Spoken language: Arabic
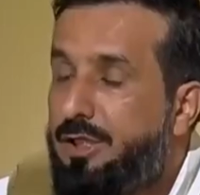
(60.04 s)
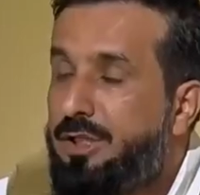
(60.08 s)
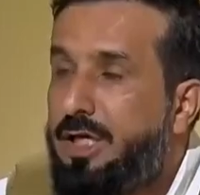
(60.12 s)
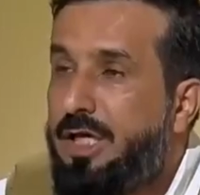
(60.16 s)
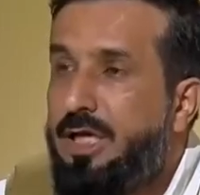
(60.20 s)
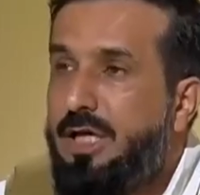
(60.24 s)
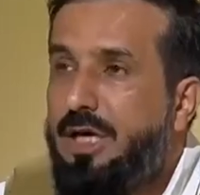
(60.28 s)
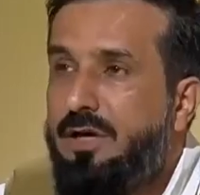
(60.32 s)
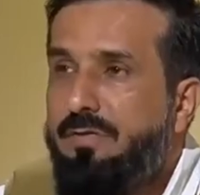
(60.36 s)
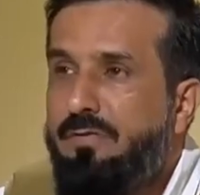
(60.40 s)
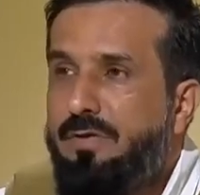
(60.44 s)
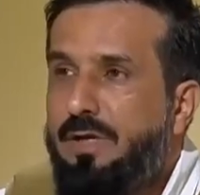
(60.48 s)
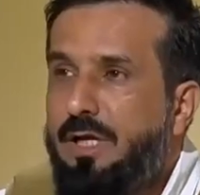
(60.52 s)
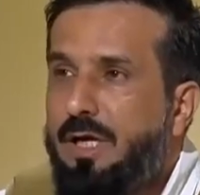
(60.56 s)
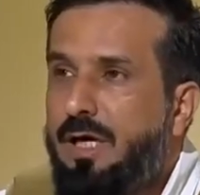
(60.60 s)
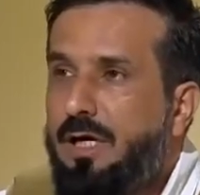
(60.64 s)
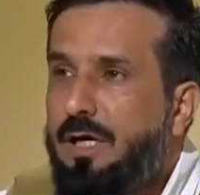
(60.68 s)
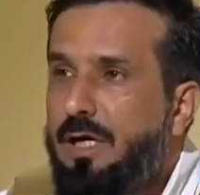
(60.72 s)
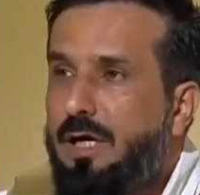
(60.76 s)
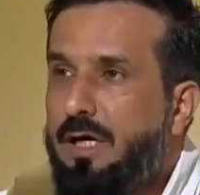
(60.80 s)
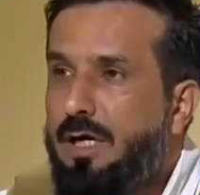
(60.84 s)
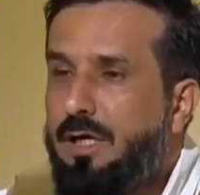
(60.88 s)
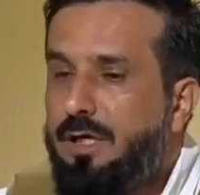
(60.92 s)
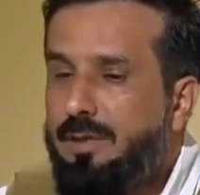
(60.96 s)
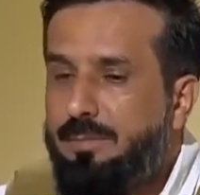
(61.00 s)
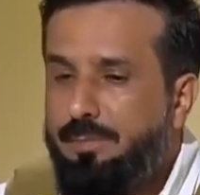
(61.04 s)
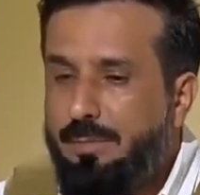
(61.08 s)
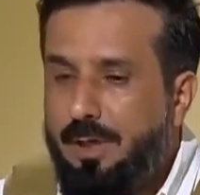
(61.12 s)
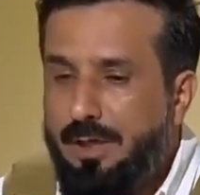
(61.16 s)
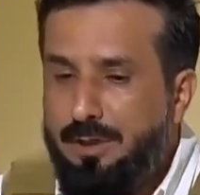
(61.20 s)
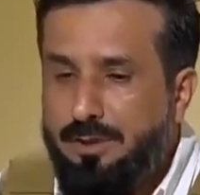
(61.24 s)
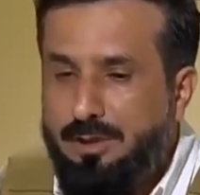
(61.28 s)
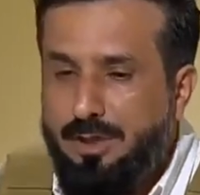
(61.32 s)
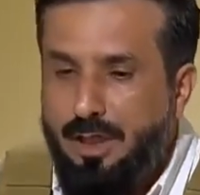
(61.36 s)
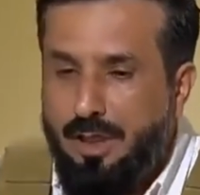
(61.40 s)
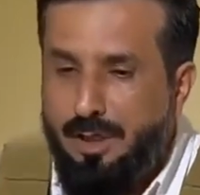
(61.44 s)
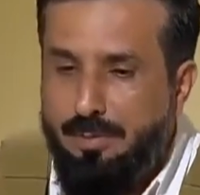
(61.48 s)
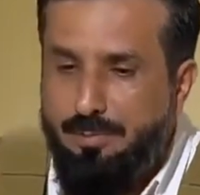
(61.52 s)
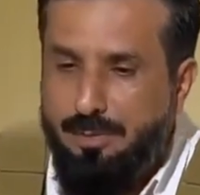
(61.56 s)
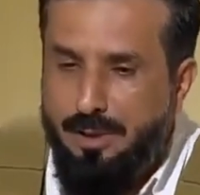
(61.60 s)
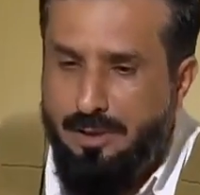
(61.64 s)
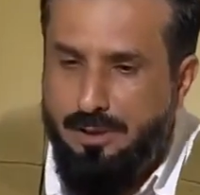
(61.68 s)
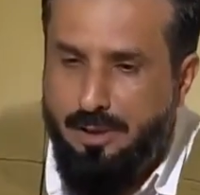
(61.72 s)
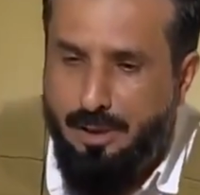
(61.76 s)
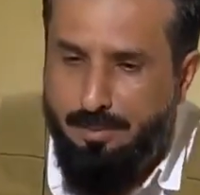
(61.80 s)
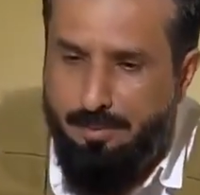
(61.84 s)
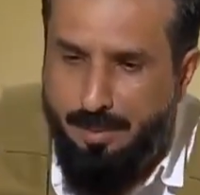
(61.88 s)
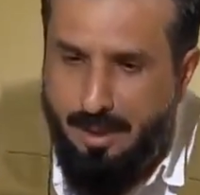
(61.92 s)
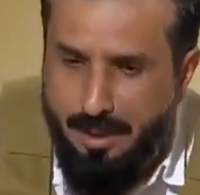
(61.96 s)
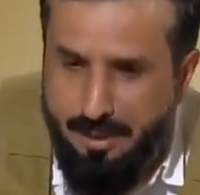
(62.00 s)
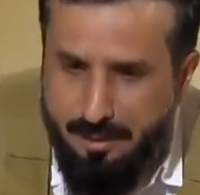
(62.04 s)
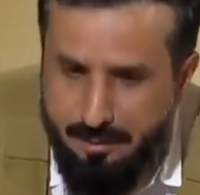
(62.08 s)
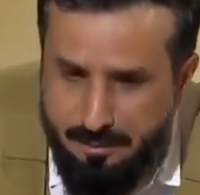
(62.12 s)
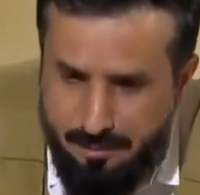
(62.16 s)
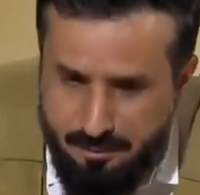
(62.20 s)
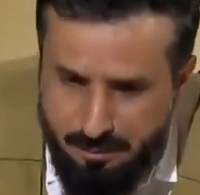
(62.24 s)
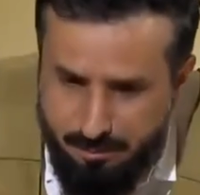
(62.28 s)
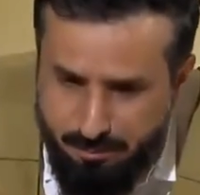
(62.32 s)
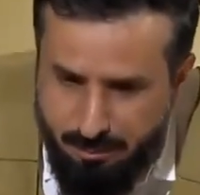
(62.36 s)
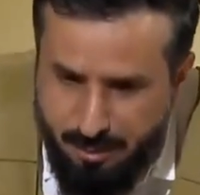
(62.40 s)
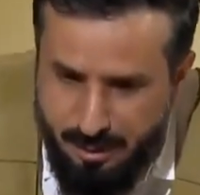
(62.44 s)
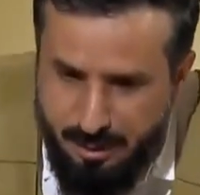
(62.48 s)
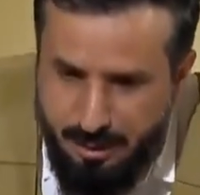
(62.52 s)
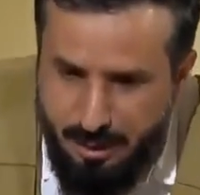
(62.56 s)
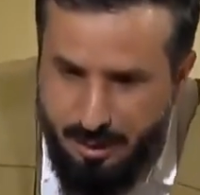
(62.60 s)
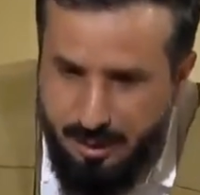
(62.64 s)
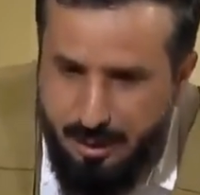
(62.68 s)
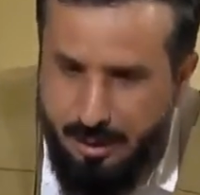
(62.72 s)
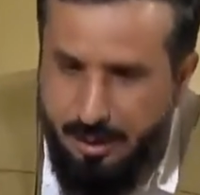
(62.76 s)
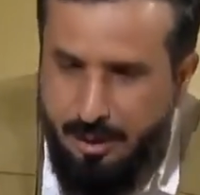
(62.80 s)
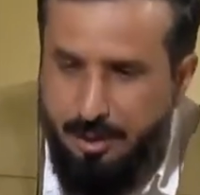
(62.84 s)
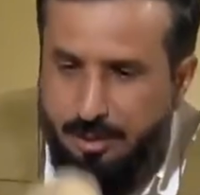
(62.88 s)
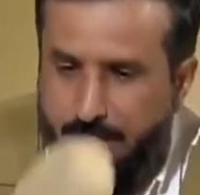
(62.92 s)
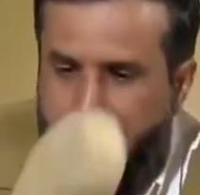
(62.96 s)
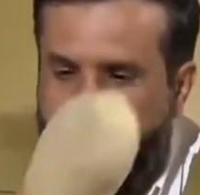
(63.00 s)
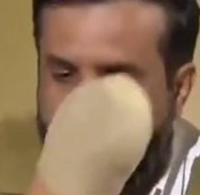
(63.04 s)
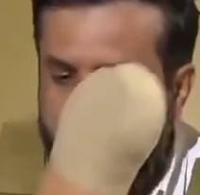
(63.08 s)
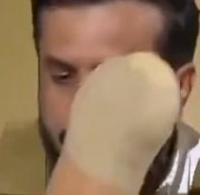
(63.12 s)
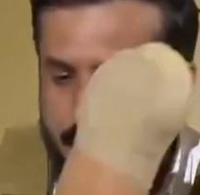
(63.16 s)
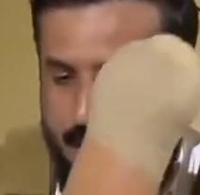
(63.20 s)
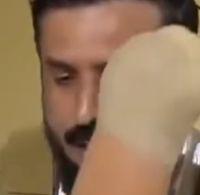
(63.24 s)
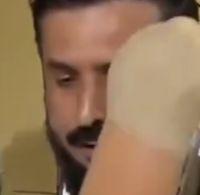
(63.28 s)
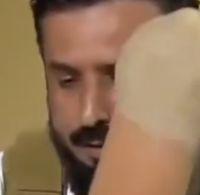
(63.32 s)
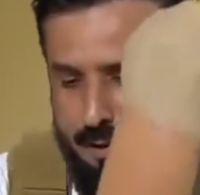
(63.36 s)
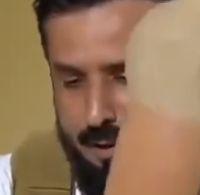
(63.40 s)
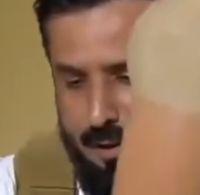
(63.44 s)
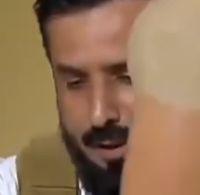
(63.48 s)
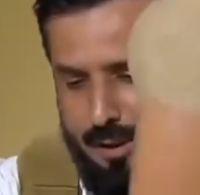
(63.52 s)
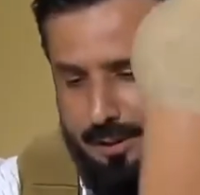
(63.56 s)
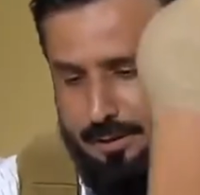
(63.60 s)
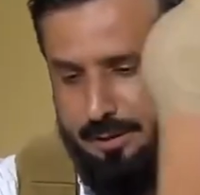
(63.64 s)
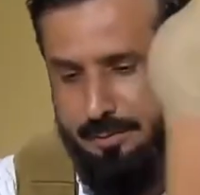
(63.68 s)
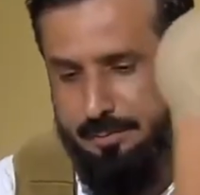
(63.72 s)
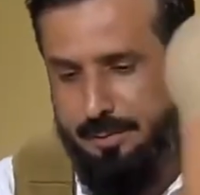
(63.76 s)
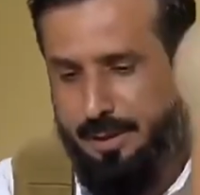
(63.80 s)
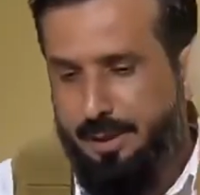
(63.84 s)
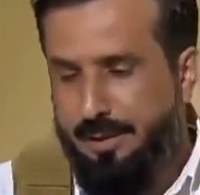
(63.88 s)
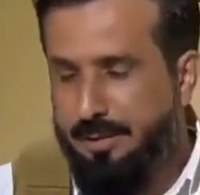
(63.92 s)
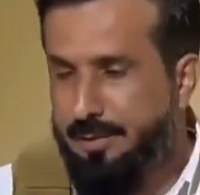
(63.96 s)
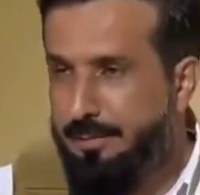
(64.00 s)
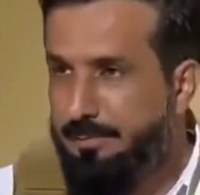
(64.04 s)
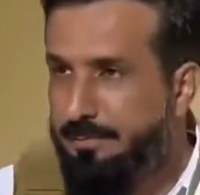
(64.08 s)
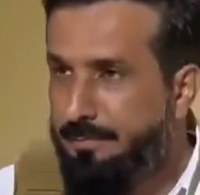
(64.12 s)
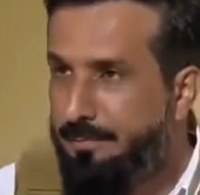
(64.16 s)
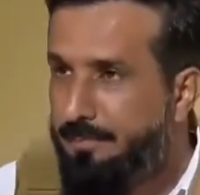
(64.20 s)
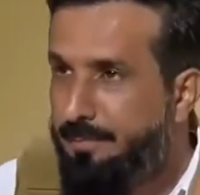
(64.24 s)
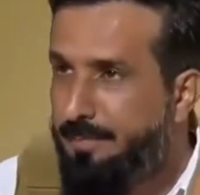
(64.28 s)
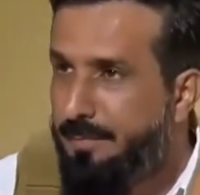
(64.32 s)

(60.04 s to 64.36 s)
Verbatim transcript: لدينا في العقارب التكميد البارد مثلا خلينا نقول هذه القدم هذه